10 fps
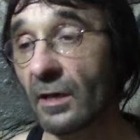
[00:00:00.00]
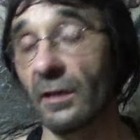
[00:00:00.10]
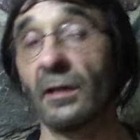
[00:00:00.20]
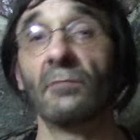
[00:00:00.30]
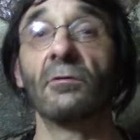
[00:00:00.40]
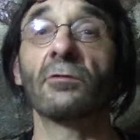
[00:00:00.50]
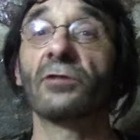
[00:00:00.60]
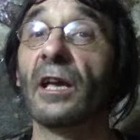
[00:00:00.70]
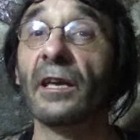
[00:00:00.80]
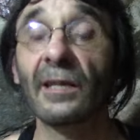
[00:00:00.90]
que bueno,
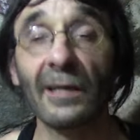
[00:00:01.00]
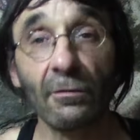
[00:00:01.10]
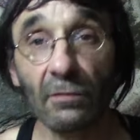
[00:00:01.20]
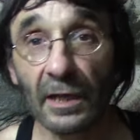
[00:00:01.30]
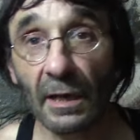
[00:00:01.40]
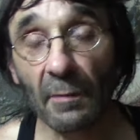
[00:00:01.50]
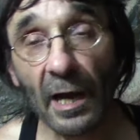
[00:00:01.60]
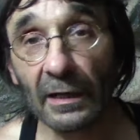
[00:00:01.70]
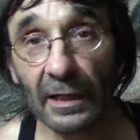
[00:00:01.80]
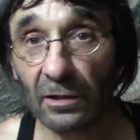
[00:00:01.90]
ya es que le dolía
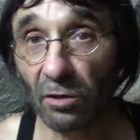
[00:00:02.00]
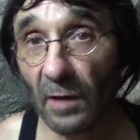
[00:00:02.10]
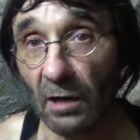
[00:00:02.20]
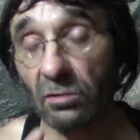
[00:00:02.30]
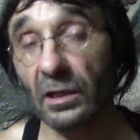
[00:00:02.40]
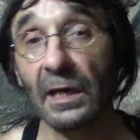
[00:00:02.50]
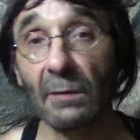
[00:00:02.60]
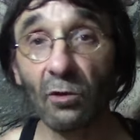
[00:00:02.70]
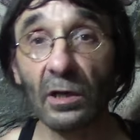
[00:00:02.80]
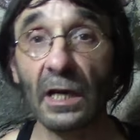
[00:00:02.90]
más el estómago que la
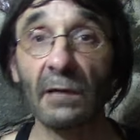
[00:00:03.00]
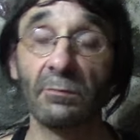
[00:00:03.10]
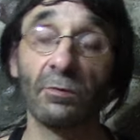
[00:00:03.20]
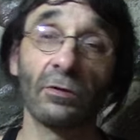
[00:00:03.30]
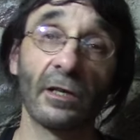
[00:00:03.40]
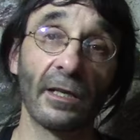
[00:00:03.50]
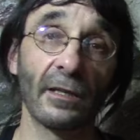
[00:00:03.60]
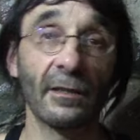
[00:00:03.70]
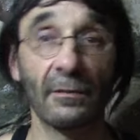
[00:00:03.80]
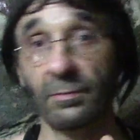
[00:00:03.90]
muela
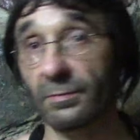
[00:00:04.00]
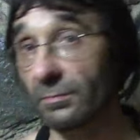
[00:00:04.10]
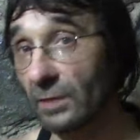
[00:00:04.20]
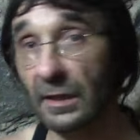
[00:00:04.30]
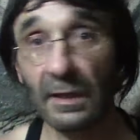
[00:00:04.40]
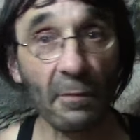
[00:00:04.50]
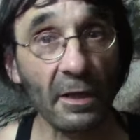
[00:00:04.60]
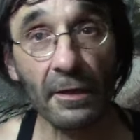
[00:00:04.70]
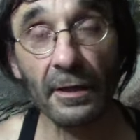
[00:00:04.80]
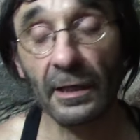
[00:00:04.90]
porque tanta
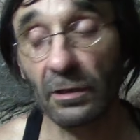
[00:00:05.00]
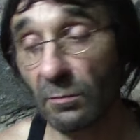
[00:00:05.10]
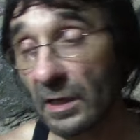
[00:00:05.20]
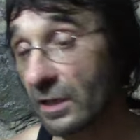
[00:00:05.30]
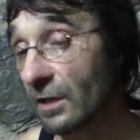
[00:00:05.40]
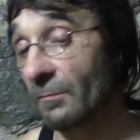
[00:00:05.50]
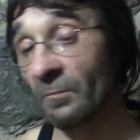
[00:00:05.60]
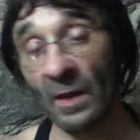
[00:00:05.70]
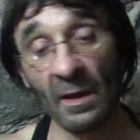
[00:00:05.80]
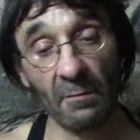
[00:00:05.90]
medicina tomarse.
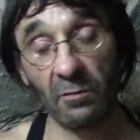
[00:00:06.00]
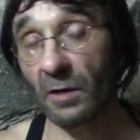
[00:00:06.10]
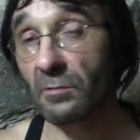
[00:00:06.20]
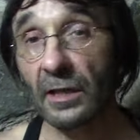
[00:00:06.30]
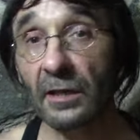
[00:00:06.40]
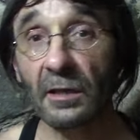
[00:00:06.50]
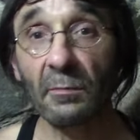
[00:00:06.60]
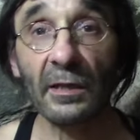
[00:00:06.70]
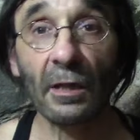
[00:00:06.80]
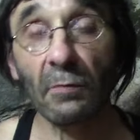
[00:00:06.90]
Pues
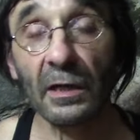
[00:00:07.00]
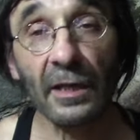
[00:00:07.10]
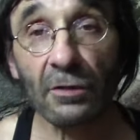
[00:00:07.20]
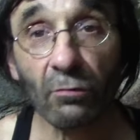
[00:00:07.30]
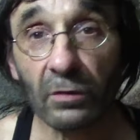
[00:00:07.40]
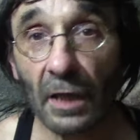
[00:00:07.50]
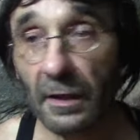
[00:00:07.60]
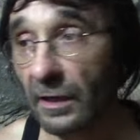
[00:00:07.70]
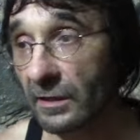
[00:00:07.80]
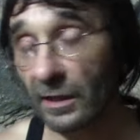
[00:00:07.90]
evidentemente cualquier
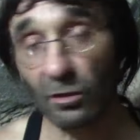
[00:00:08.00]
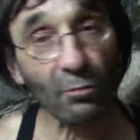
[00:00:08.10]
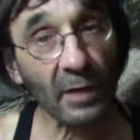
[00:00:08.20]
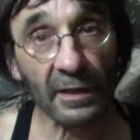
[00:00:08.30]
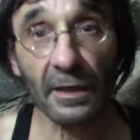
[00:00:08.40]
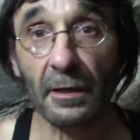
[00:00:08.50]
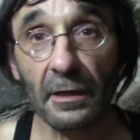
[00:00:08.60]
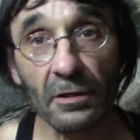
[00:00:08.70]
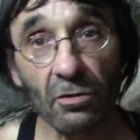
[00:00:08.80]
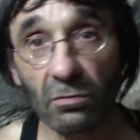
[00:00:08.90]
sustancia que se tome en
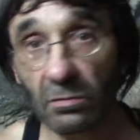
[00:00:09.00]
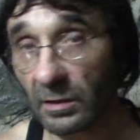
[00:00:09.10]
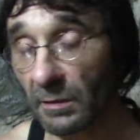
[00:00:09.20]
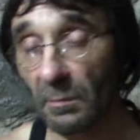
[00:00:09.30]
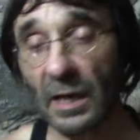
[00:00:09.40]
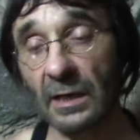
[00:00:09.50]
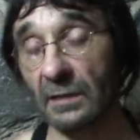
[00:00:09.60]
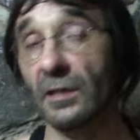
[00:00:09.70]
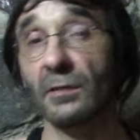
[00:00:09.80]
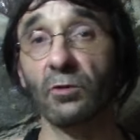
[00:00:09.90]
exceso es
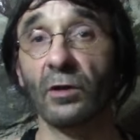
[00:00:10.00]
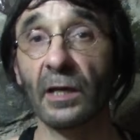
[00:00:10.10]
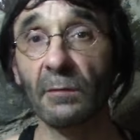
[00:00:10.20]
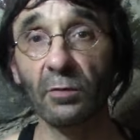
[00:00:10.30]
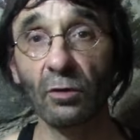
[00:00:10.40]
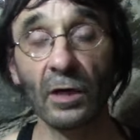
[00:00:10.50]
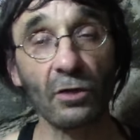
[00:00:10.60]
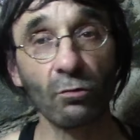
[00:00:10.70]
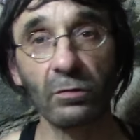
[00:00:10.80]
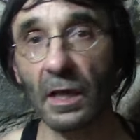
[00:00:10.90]
mala. Y por ejemplo, hay
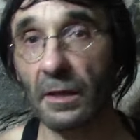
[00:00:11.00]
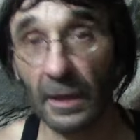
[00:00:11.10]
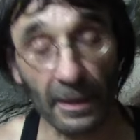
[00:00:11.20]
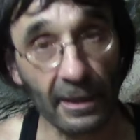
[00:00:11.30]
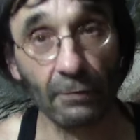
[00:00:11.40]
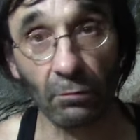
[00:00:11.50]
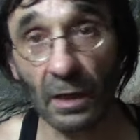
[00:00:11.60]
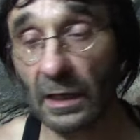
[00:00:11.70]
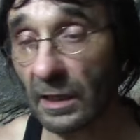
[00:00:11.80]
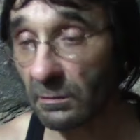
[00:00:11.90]
sustancias
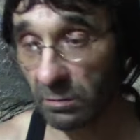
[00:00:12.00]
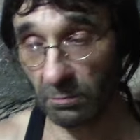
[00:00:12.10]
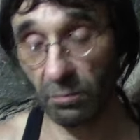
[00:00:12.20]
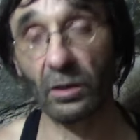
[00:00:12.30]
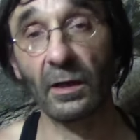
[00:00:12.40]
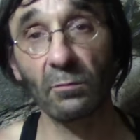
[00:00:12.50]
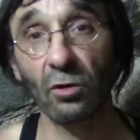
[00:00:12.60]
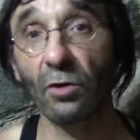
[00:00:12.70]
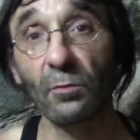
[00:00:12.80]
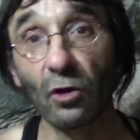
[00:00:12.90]
naturales, por
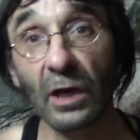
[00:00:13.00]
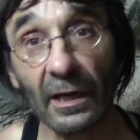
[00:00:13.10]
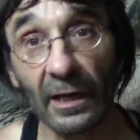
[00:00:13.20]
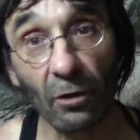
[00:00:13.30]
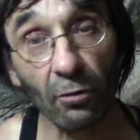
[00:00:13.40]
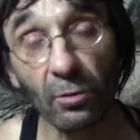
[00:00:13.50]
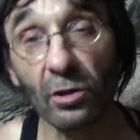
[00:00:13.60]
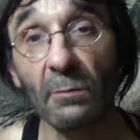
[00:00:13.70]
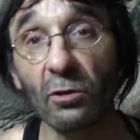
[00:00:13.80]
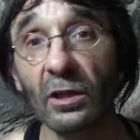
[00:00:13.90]
ejemplo como la que os
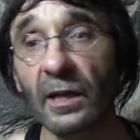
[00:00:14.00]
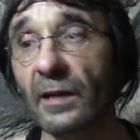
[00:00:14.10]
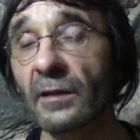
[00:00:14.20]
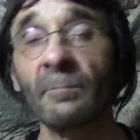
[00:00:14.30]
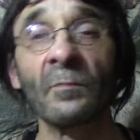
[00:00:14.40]
voy a mostrar,